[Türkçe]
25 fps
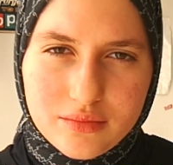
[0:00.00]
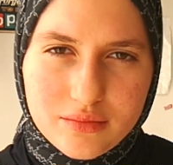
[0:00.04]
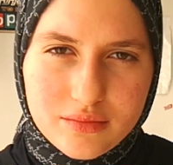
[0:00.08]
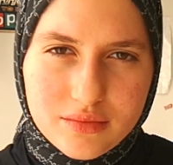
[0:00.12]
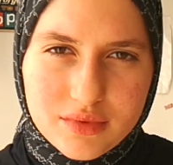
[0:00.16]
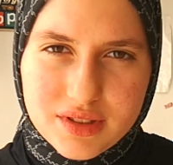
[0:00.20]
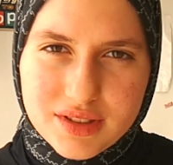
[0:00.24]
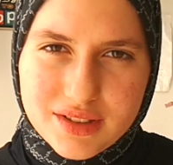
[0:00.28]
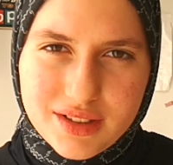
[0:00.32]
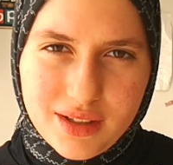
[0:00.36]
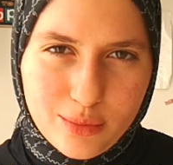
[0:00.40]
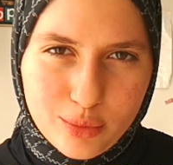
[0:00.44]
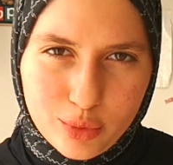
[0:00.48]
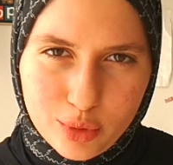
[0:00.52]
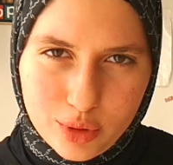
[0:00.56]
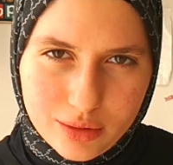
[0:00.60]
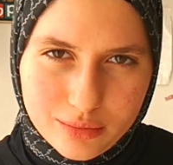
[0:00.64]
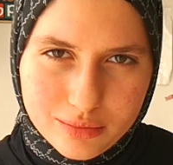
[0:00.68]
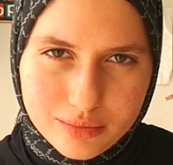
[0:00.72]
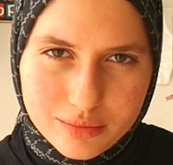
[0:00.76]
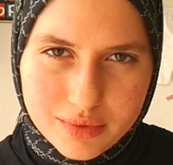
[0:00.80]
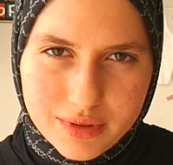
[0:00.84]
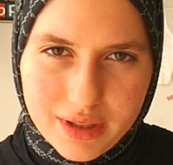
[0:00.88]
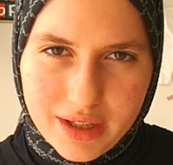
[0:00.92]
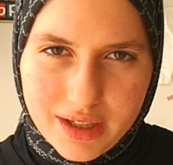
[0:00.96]
İstanbul
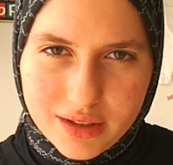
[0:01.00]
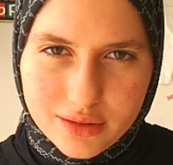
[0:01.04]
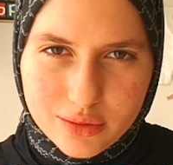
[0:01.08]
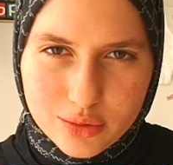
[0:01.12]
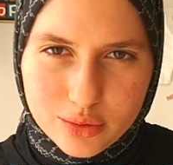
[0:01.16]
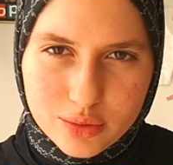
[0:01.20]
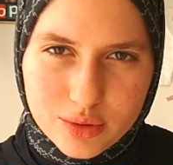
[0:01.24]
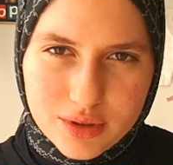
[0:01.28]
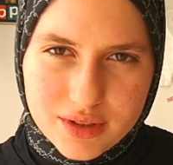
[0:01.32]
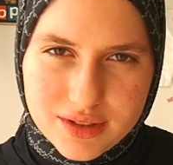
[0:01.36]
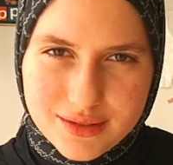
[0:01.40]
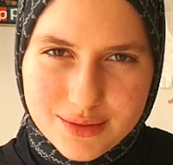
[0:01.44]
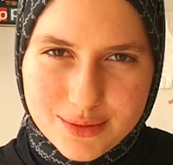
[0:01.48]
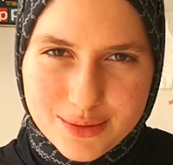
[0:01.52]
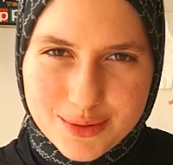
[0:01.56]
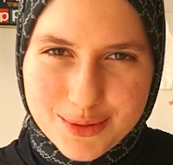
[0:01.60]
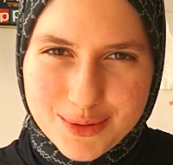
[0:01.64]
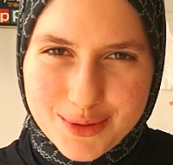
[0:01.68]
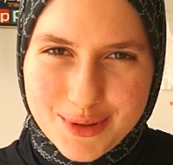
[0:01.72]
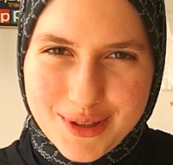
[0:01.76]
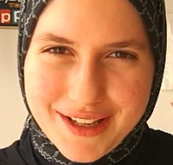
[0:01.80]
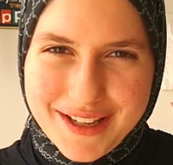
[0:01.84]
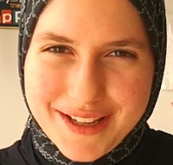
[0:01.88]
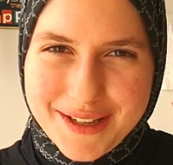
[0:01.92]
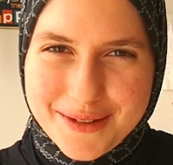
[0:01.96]
gibi bir yer düşünün,
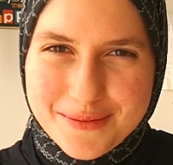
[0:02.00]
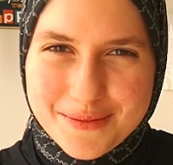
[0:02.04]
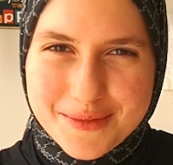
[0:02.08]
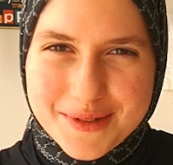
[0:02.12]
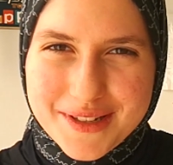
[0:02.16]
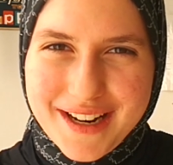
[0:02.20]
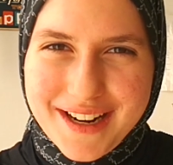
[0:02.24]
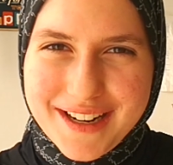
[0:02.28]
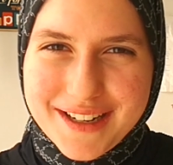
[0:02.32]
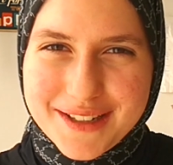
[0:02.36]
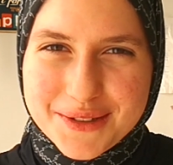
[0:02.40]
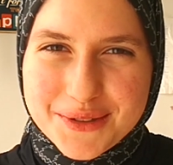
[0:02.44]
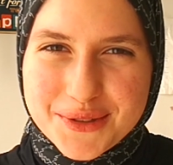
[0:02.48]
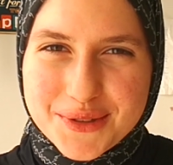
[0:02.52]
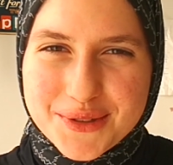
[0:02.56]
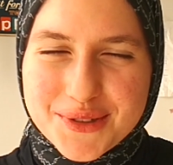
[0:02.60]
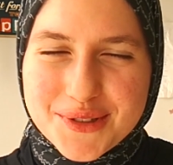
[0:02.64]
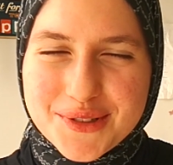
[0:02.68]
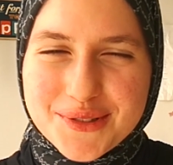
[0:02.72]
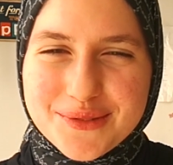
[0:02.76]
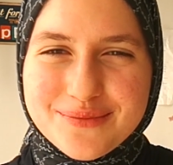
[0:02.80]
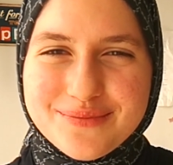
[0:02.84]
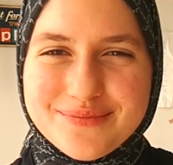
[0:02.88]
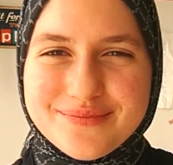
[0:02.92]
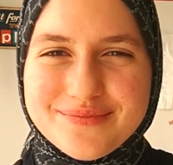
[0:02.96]
Türkiye gibi bir yer düşünün.